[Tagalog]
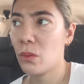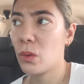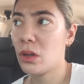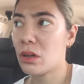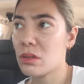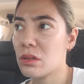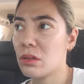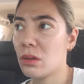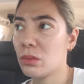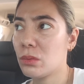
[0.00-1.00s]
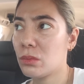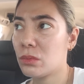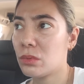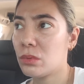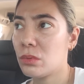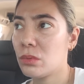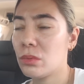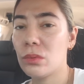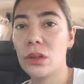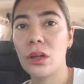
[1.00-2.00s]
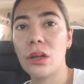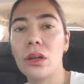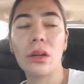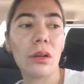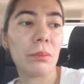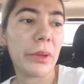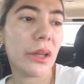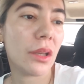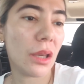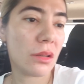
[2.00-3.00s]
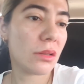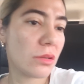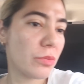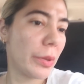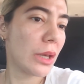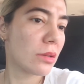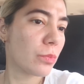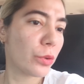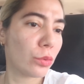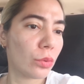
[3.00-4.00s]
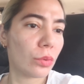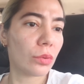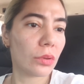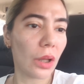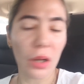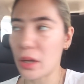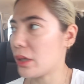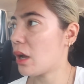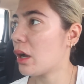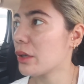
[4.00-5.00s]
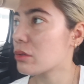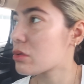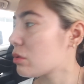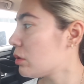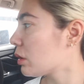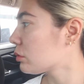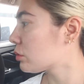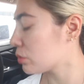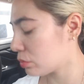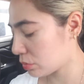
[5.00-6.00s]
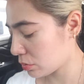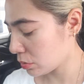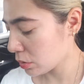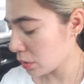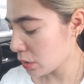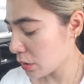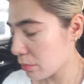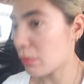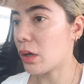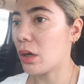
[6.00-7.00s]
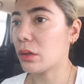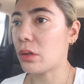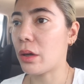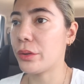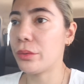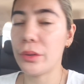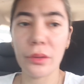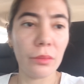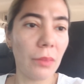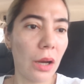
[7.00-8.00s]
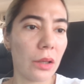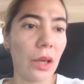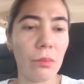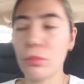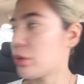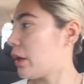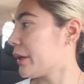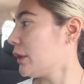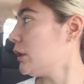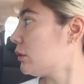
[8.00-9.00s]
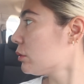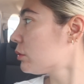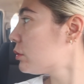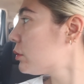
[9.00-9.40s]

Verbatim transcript: wala kasing ano um, walang parking space puno teka iaayos ko lang ito baka tayo yung nakembular dito